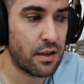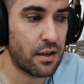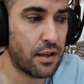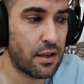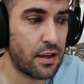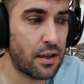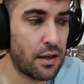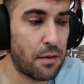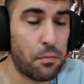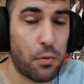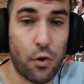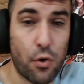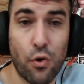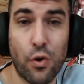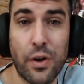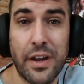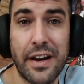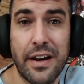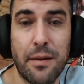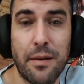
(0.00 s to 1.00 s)
eh, por no
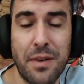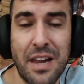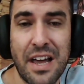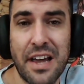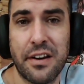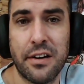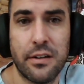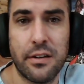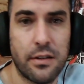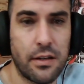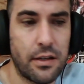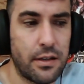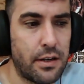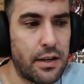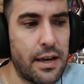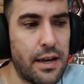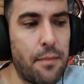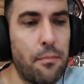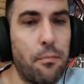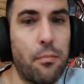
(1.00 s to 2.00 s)
querer hablar,
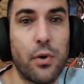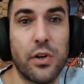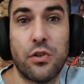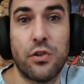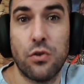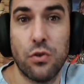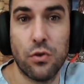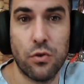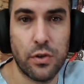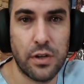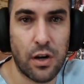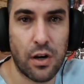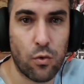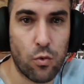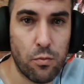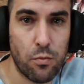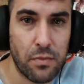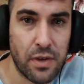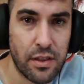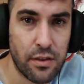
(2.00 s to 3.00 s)
le han puesto en
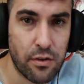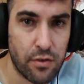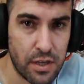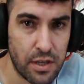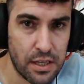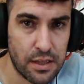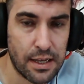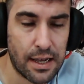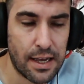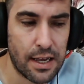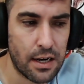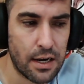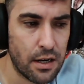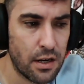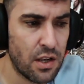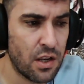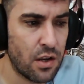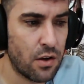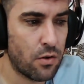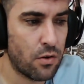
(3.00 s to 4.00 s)
algún medio digital
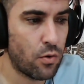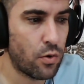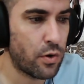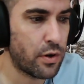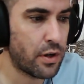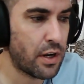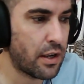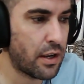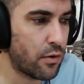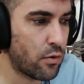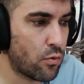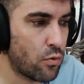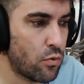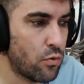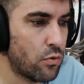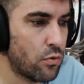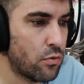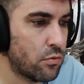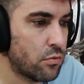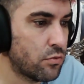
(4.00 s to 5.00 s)
o en
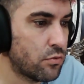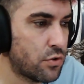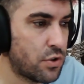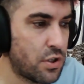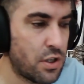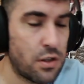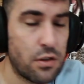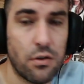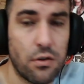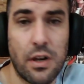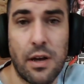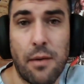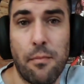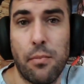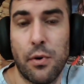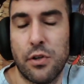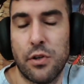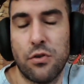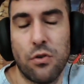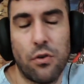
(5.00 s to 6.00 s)
algún sitio, le han
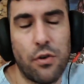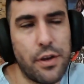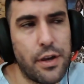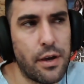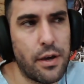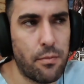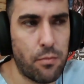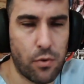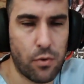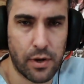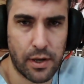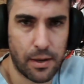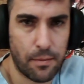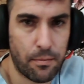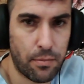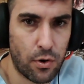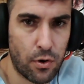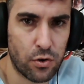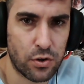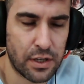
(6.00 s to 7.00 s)
puesto, oye, pues
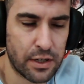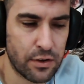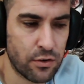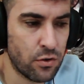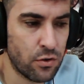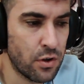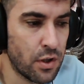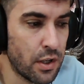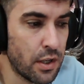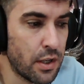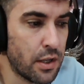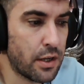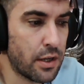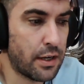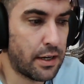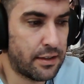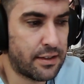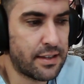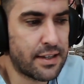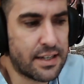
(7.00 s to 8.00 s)
explota, ¿no? En
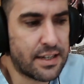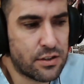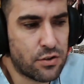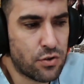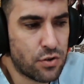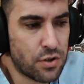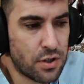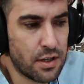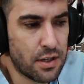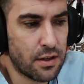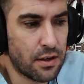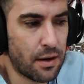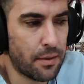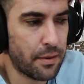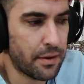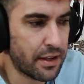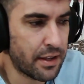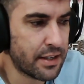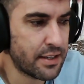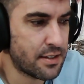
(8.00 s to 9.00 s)
este caso sí, la
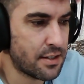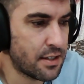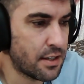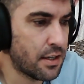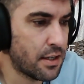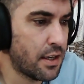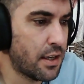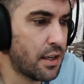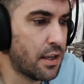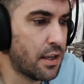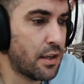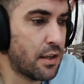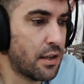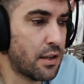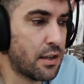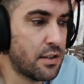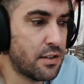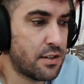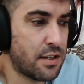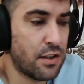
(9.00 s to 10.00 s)
verdad que sí.
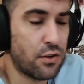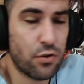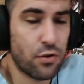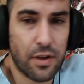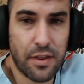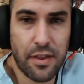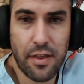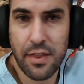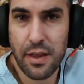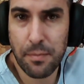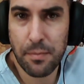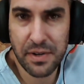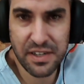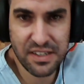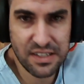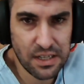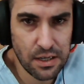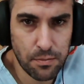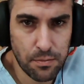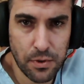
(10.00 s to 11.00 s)
Insisto, es desde el
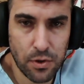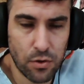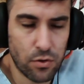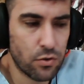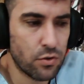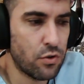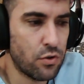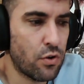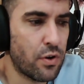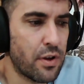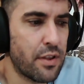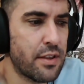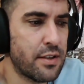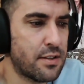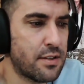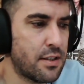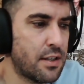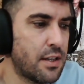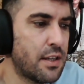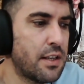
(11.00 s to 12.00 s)
principio, no es
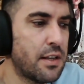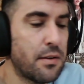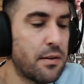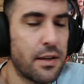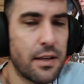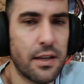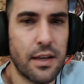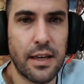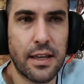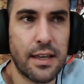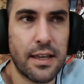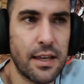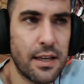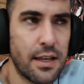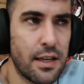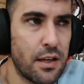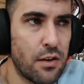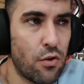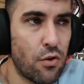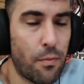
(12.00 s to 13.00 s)
decir, es
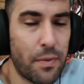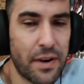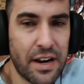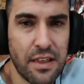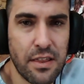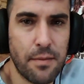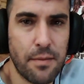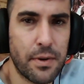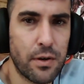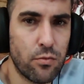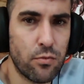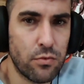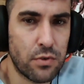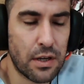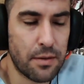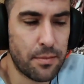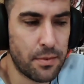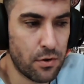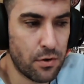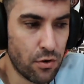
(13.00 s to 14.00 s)
que no paráis de
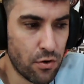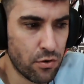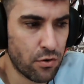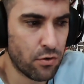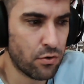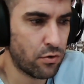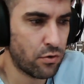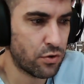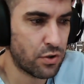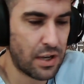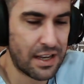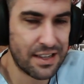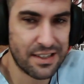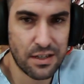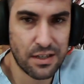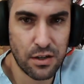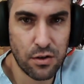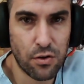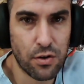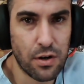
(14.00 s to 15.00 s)
preguntarme, no, no, ha
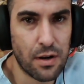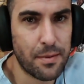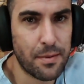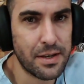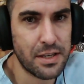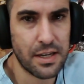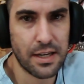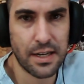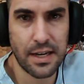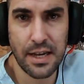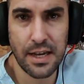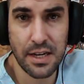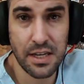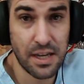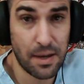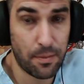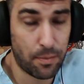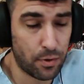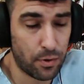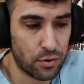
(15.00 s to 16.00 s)
sido nada más llegar y
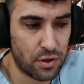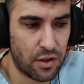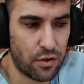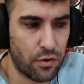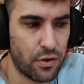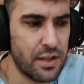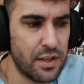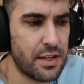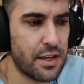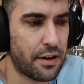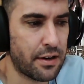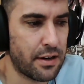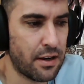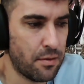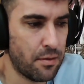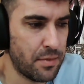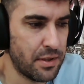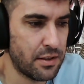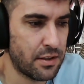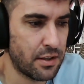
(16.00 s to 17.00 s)
ya ha explotado ella
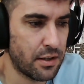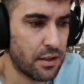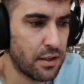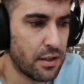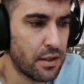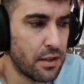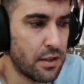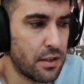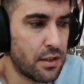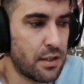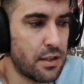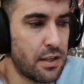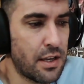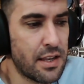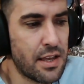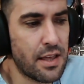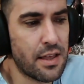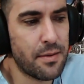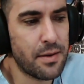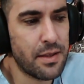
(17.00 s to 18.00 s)
realmente. Y
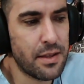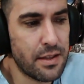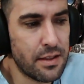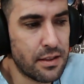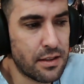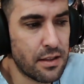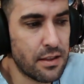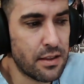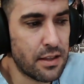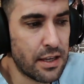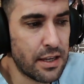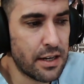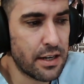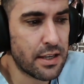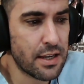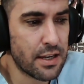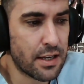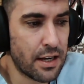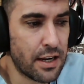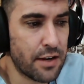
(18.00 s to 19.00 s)
ella debe de entender
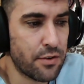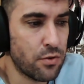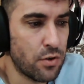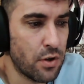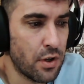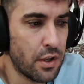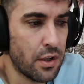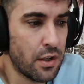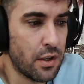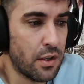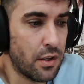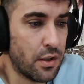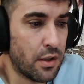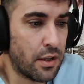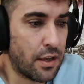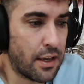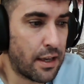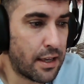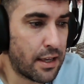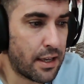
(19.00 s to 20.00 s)
que, claro,
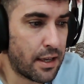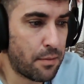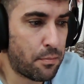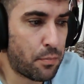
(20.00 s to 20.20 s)
eh,